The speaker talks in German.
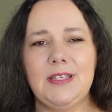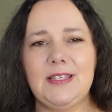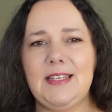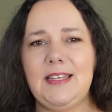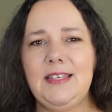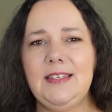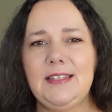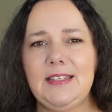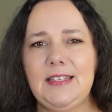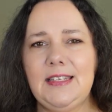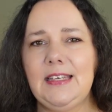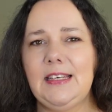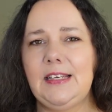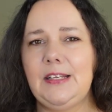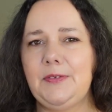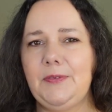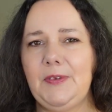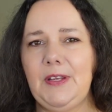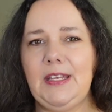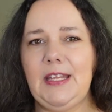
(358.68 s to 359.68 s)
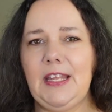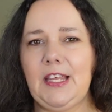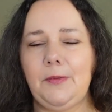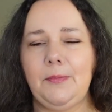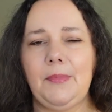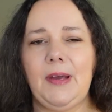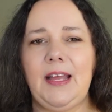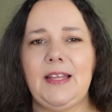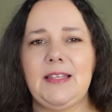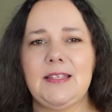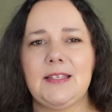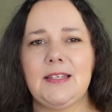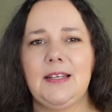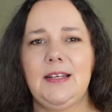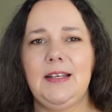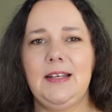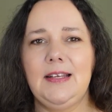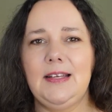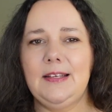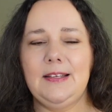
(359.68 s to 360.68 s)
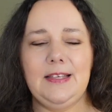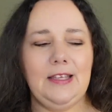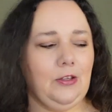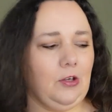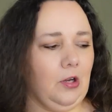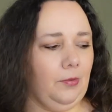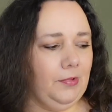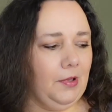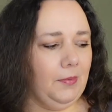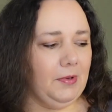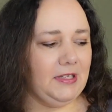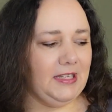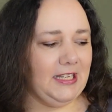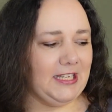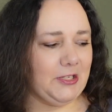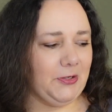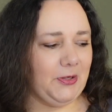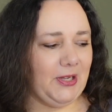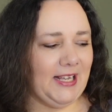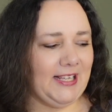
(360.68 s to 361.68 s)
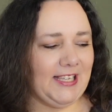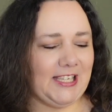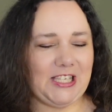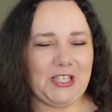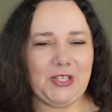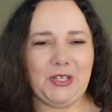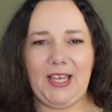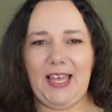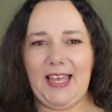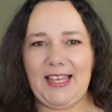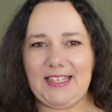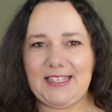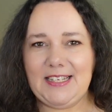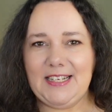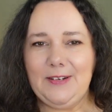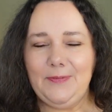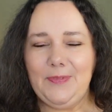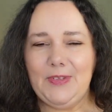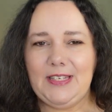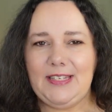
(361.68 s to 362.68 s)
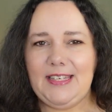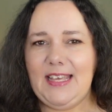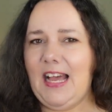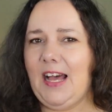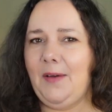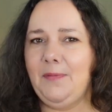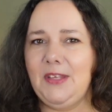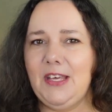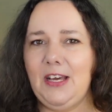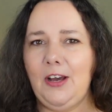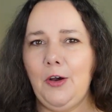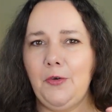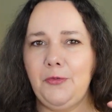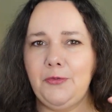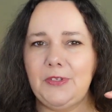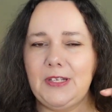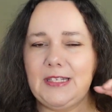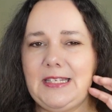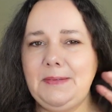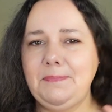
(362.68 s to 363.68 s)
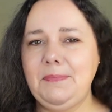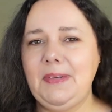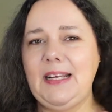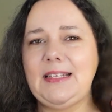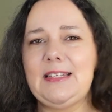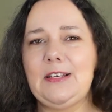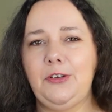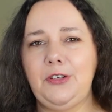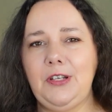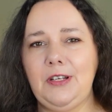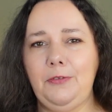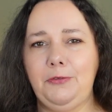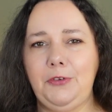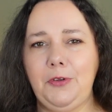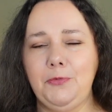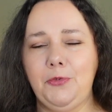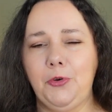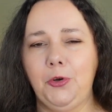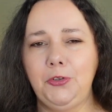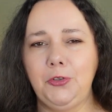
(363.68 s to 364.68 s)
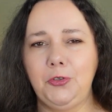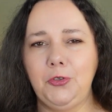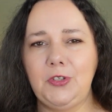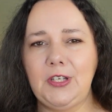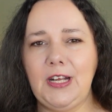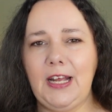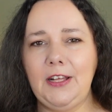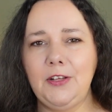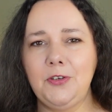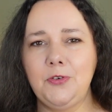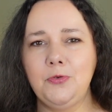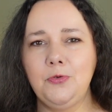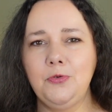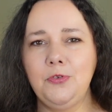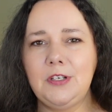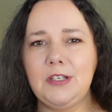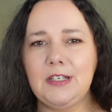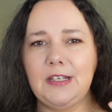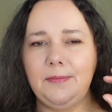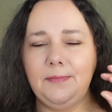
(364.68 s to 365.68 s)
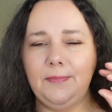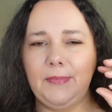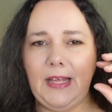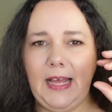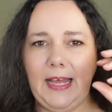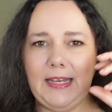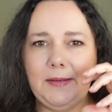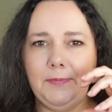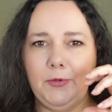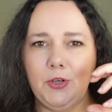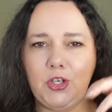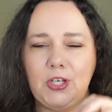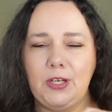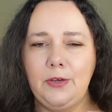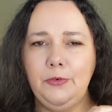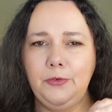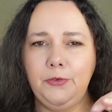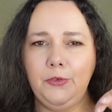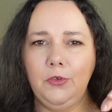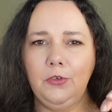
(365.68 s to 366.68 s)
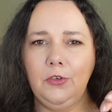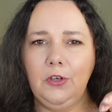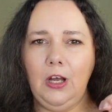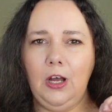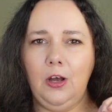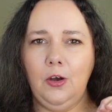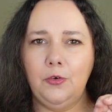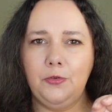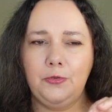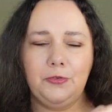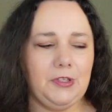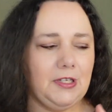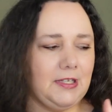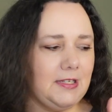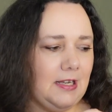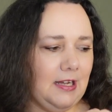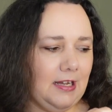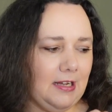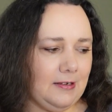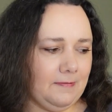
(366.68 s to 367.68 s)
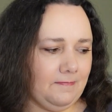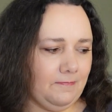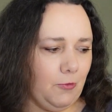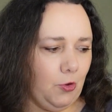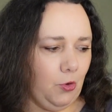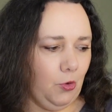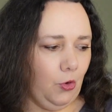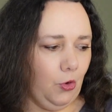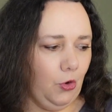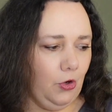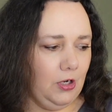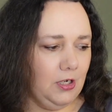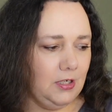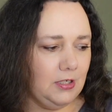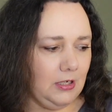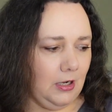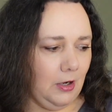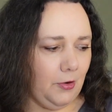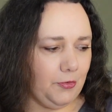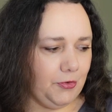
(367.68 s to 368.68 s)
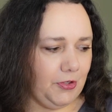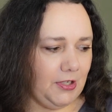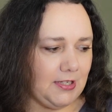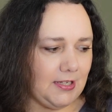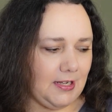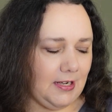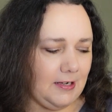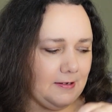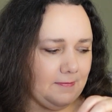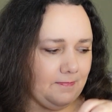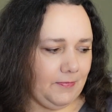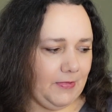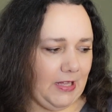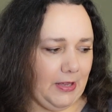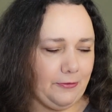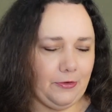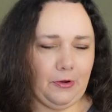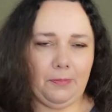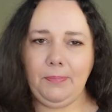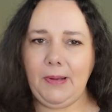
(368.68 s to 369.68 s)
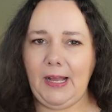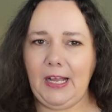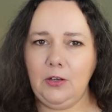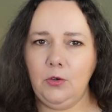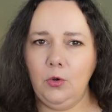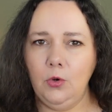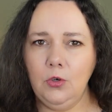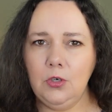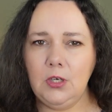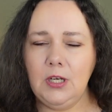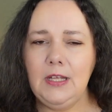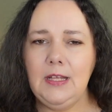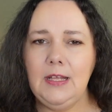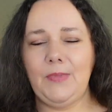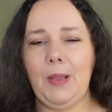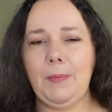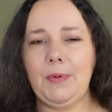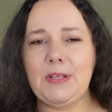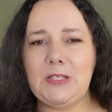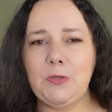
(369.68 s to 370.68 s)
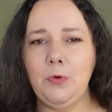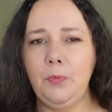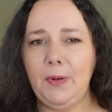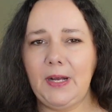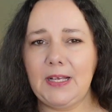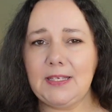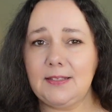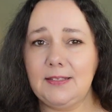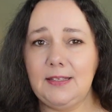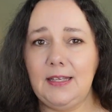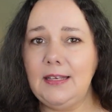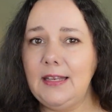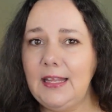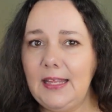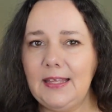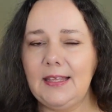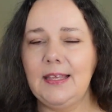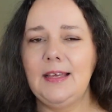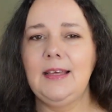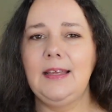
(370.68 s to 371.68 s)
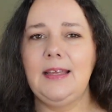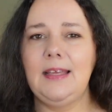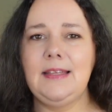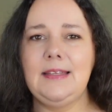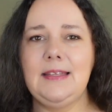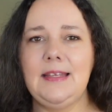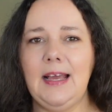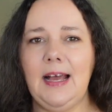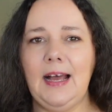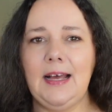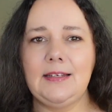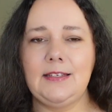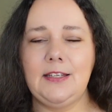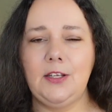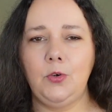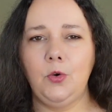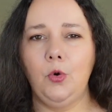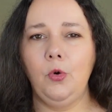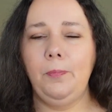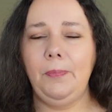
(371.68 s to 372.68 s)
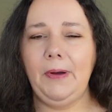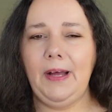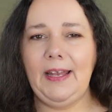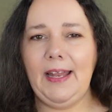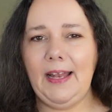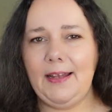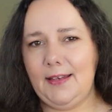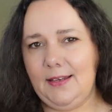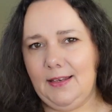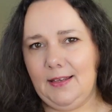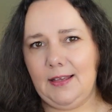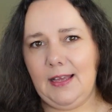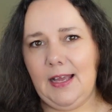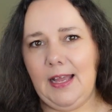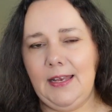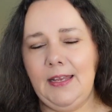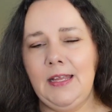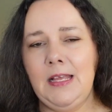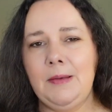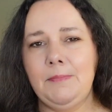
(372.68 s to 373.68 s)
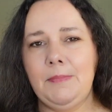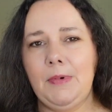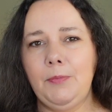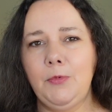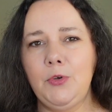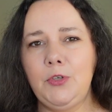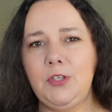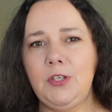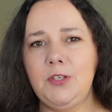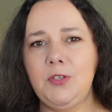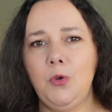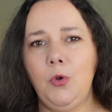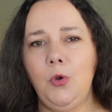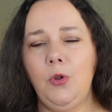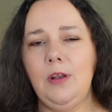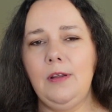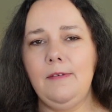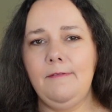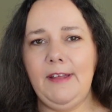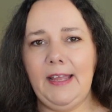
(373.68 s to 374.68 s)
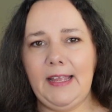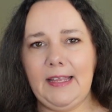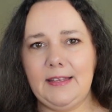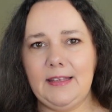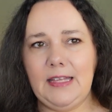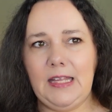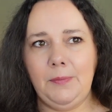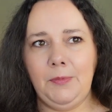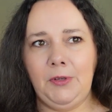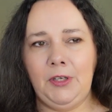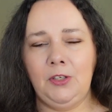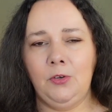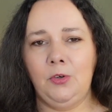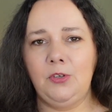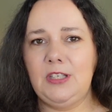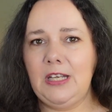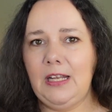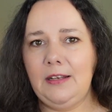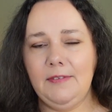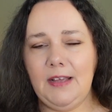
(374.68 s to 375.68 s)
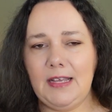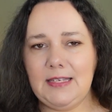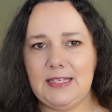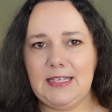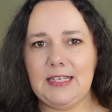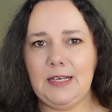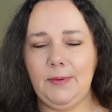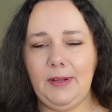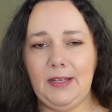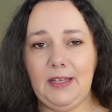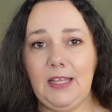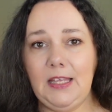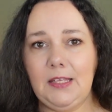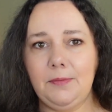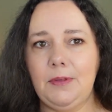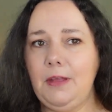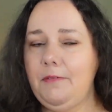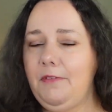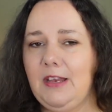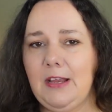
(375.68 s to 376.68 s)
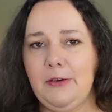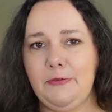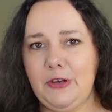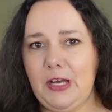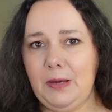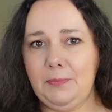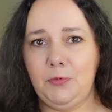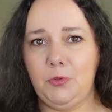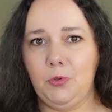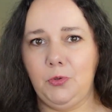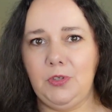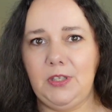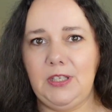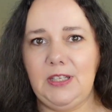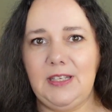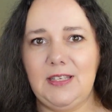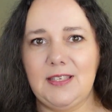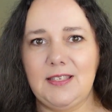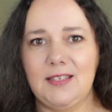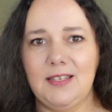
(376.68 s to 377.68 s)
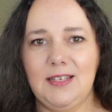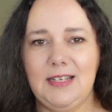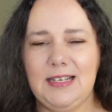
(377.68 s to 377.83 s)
sind irgendwie nicht meins. Ich komme damit nicht so ganz zurecht. Die haben ja auf, sieht man jetzt auch auf dem Foto total gut, ähm, eine Beschriftung auf dieser Hülle, auf dieser ja, Verpackung. Aber so passen die nicht in die Art Deco Paletten rein. Man muss diese Hülle wegnehmen und dann weiß ich aber nicht mehr, wie der Farbton hieß.